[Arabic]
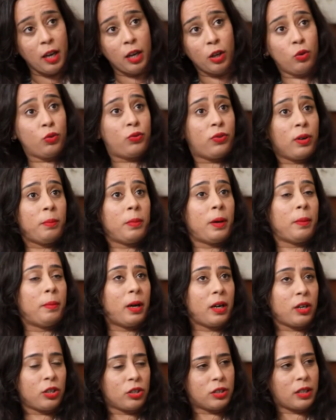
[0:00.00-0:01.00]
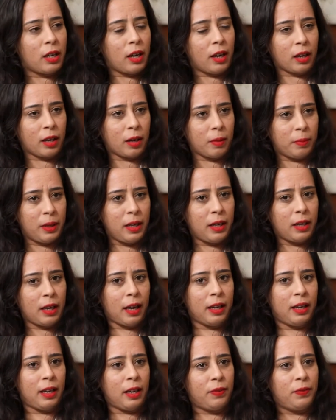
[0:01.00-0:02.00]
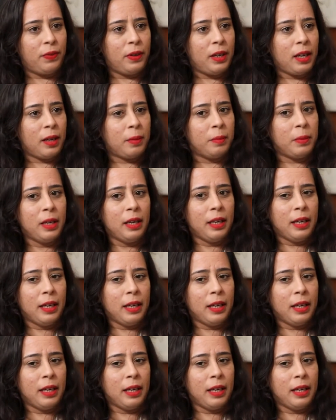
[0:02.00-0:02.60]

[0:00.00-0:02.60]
انه فما برشا اقبال على افلام